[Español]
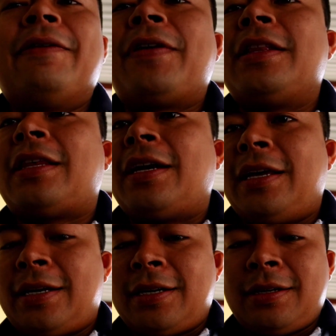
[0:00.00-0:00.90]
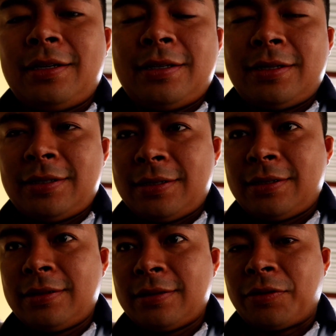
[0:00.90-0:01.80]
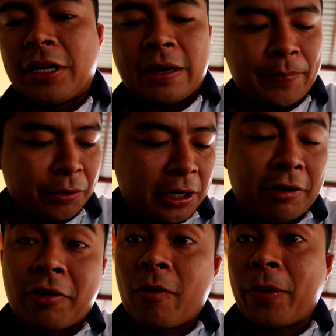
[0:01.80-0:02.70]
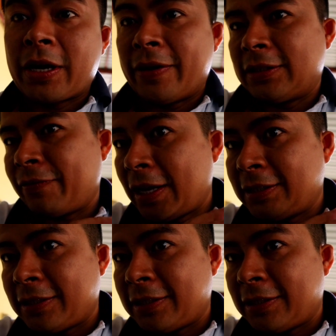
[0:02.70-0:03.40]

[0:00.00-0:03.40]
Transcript: Y se enfrentaría por el campeón de la Eurocopa que va a ser